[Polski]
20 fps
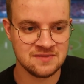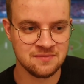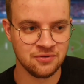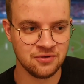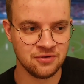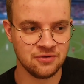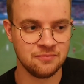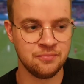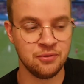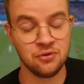
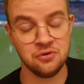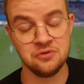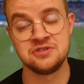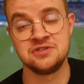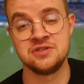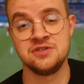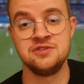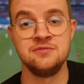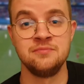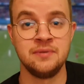bo Pogoń
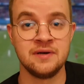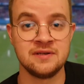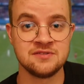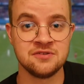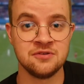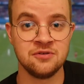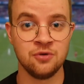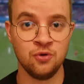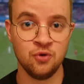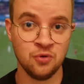Szczecin
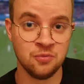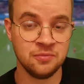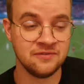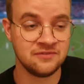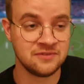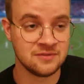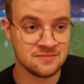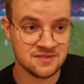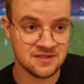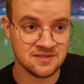bardzo lubi w
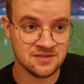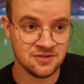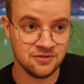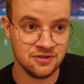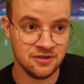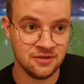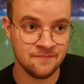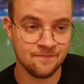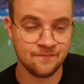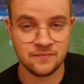tym
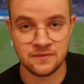sezonie,